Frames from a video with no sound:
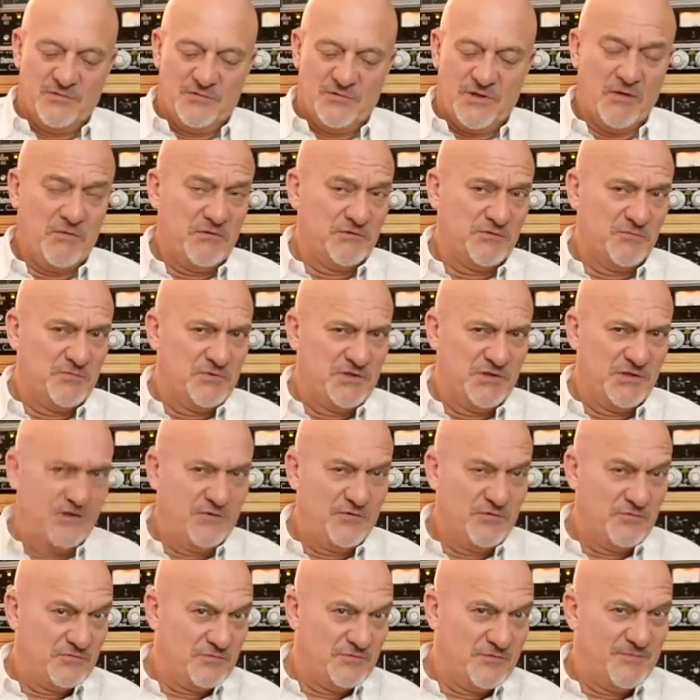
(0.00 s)
E in questo mi ci
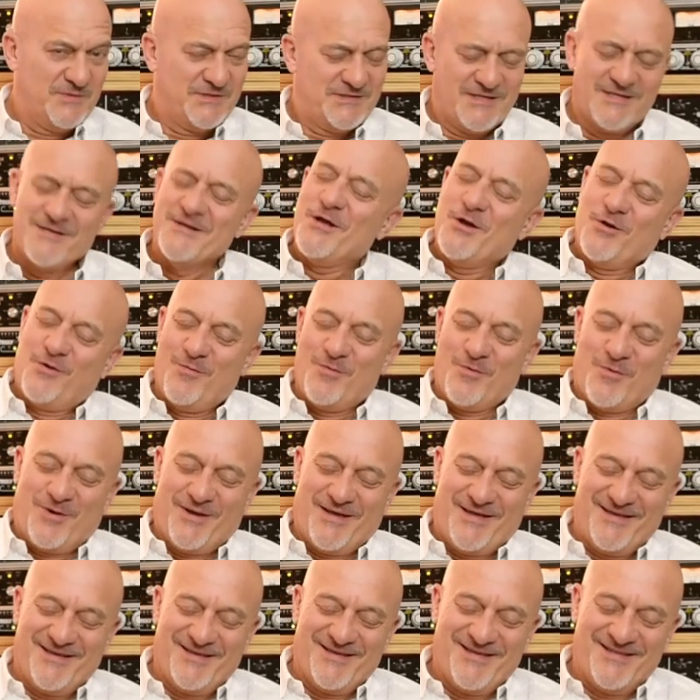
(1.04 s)
riconosco abbastanza. Comunque,